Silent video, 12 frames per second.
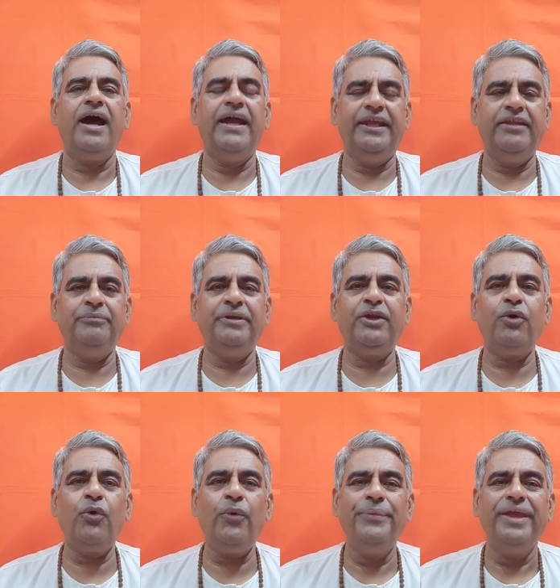आनंद में
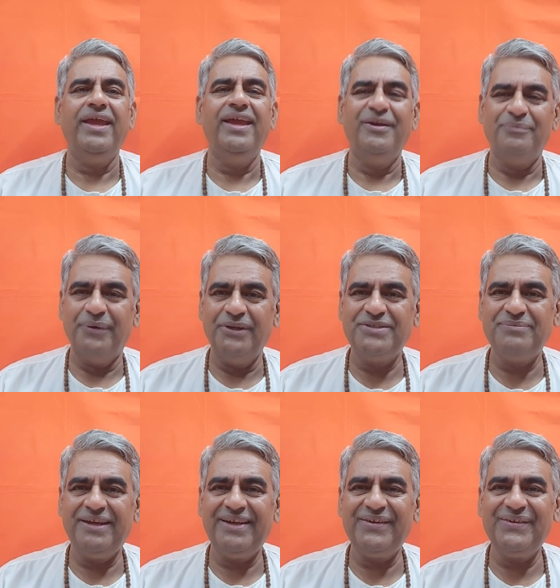रहो मौज
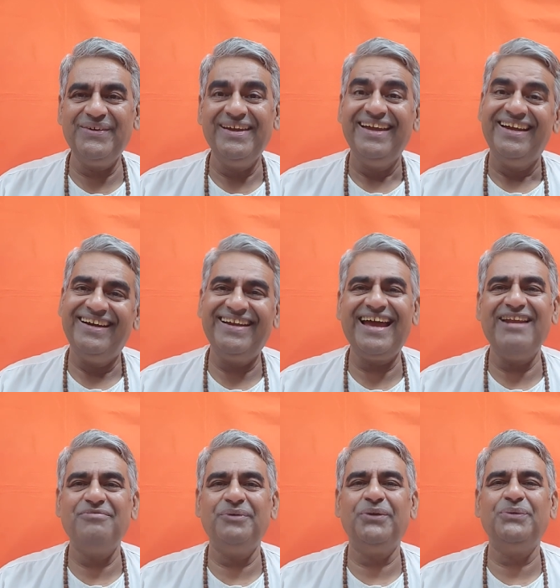में रहो हर
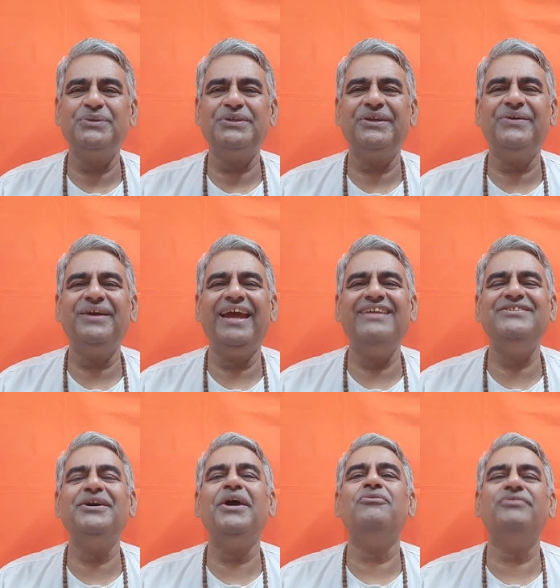हाल में खुश रहो
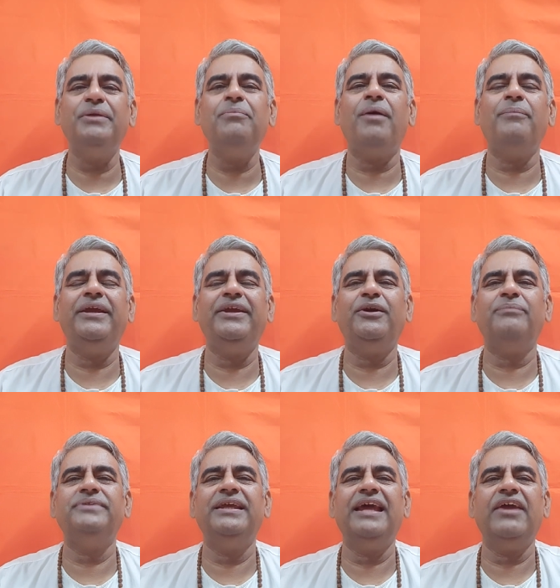एंजॉय एवरी मोमेंट
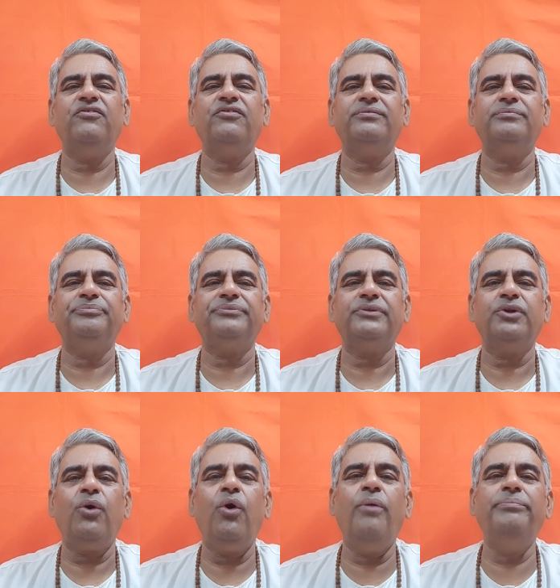ऑफ द
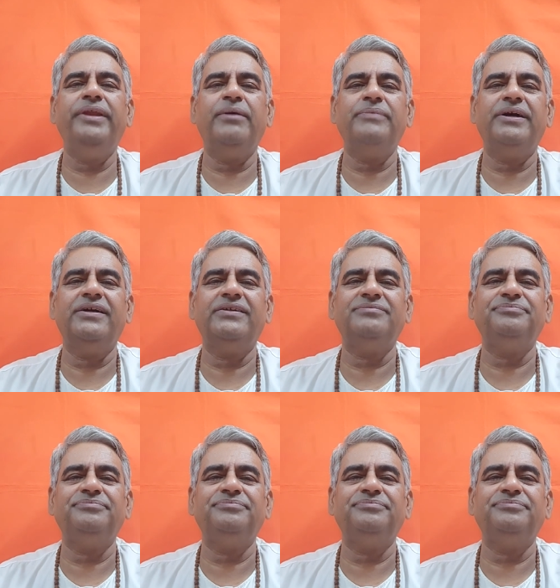लाइफ ओम नमः